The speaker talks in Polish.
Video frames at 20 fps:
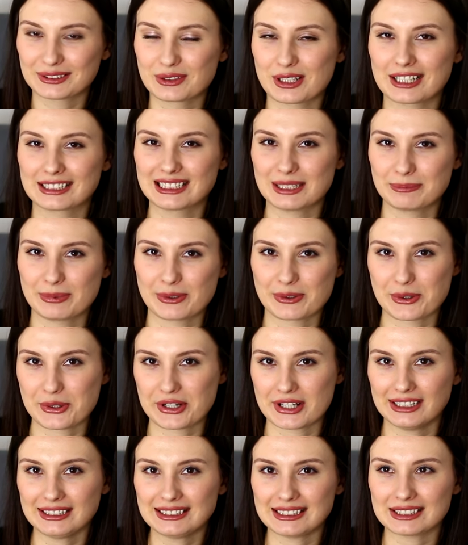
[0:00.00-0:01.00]
które chcę
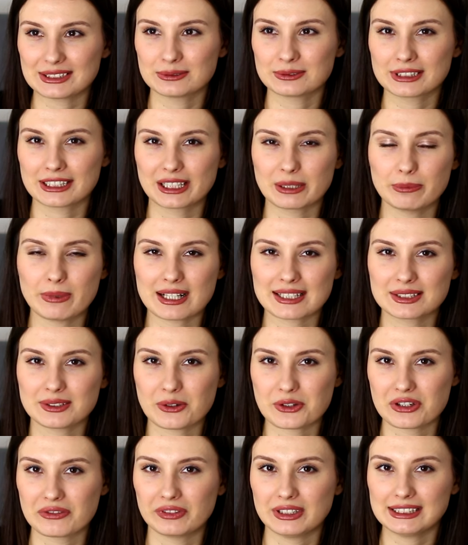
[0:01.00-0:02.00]
poruszyć, są takie bardzo
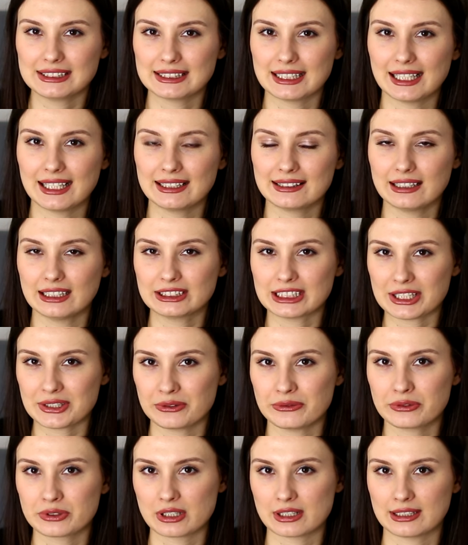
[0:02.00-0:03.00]
oczywiste dla
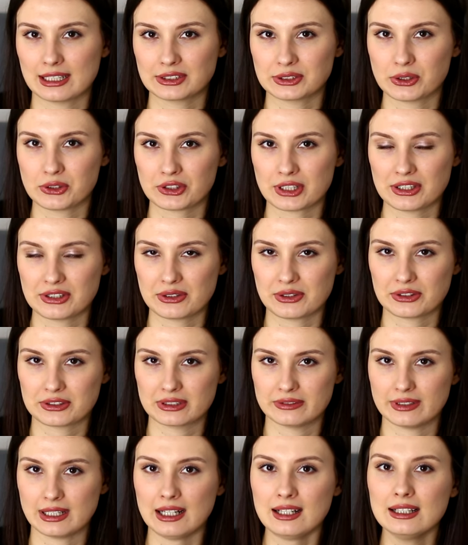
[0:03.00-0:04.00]
czasów, w których ta książka się
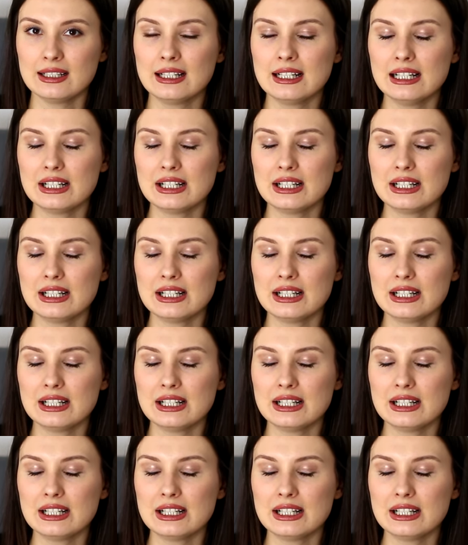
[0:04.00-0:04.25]
rozgrywa.